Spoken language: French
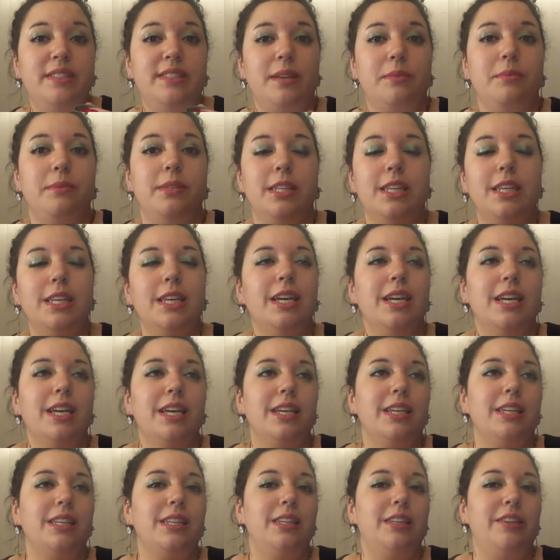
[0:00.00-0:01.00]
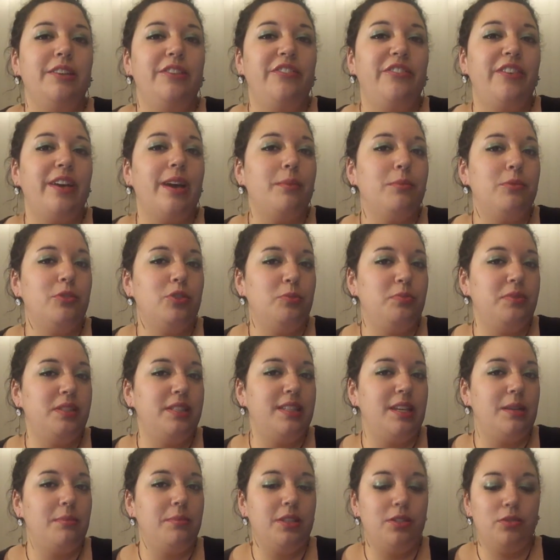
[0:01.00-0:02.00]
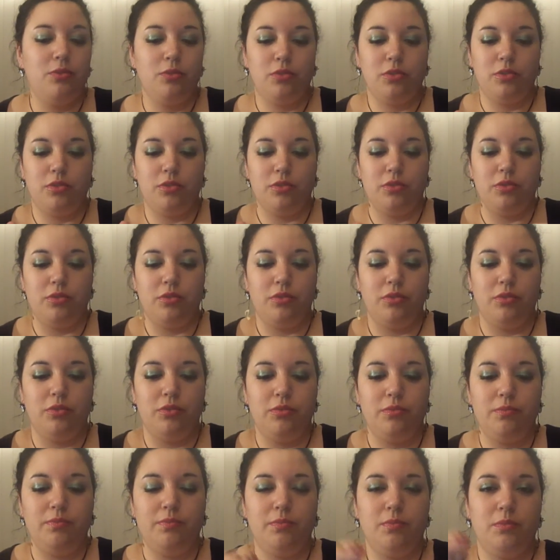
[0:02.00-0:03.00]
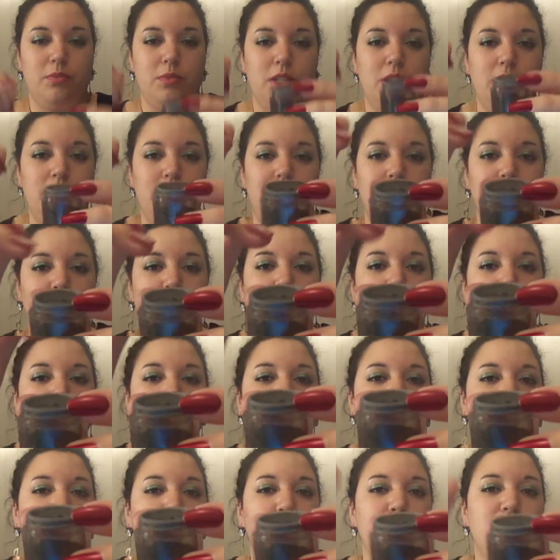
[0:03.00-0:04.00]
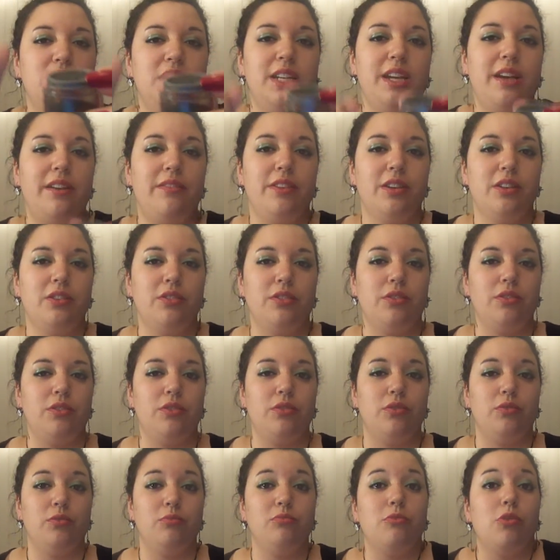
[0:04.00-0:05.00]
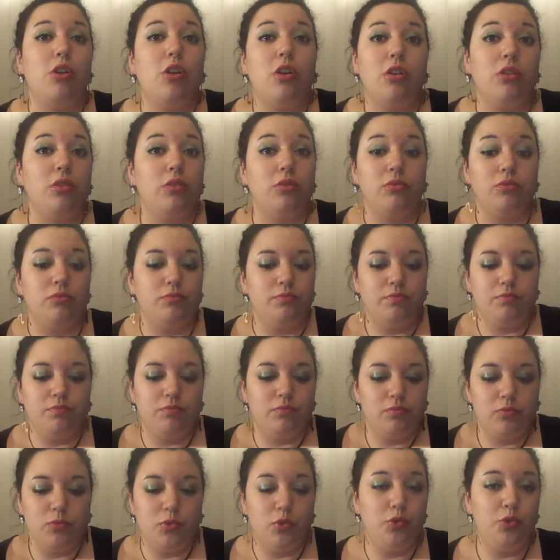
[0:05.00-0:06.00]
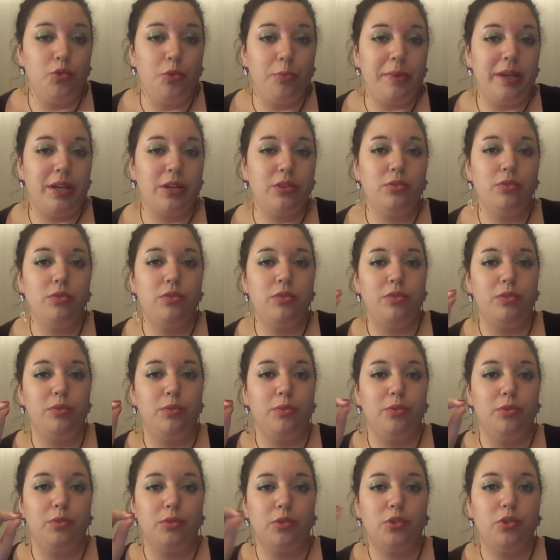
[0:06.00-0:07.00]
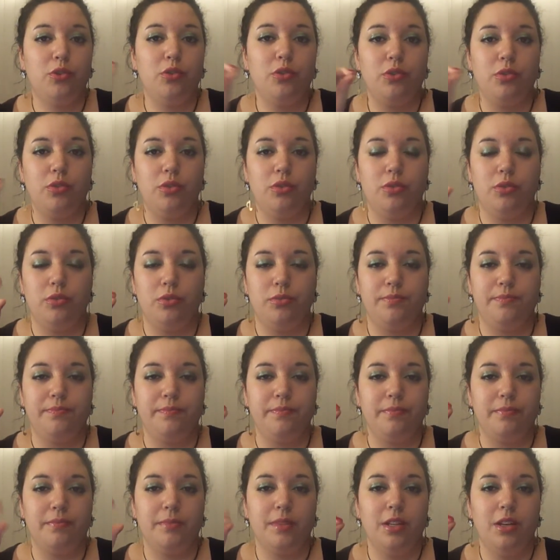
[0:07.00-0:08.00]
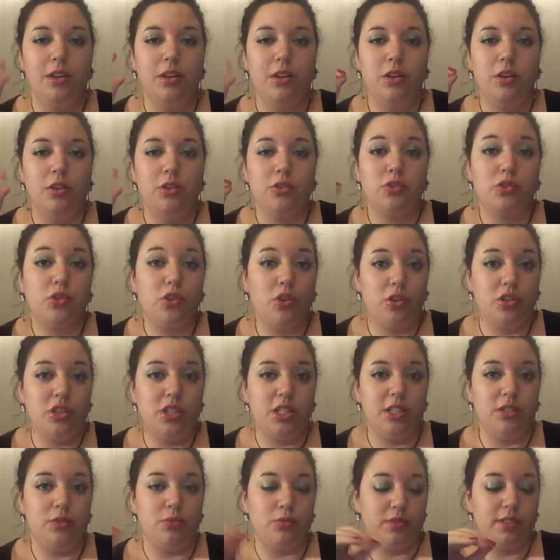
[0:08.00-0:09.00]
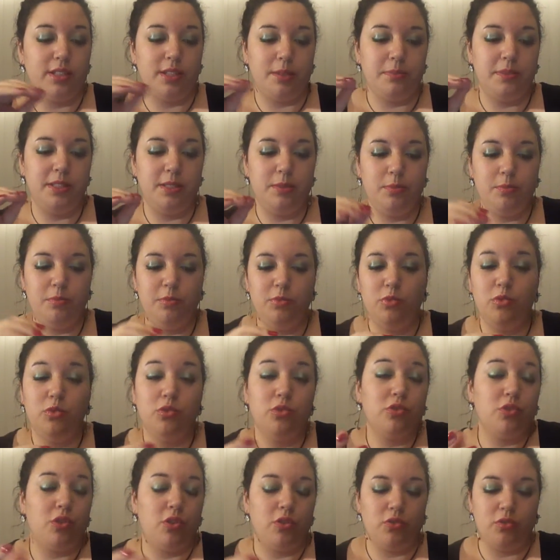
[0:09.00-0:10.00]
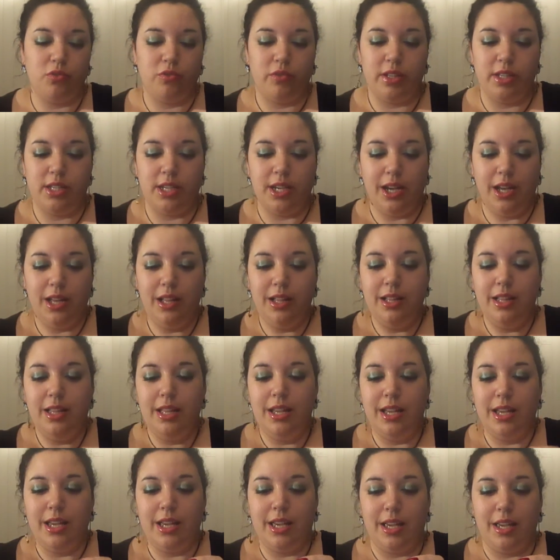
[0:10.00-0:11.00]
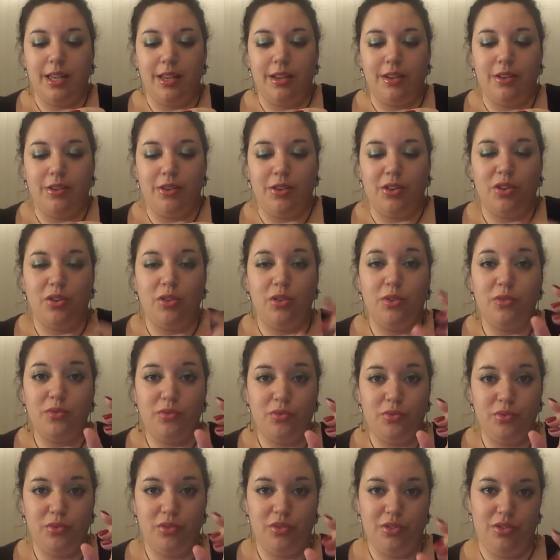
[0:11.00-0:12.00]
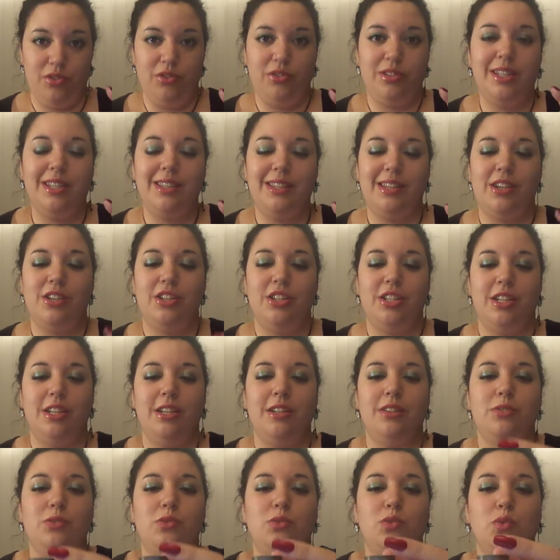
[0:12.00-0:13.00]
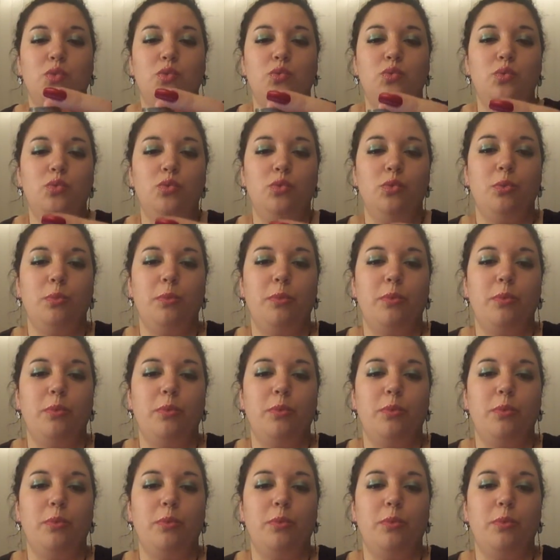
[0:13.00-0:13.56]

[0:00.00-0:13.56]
tamis, il ferme le petit tamis, donc les trous sont bouchés avec une opercule scotchée donc c'est un petit bout de scotch on va dire. Et quand vous le détachez, surtout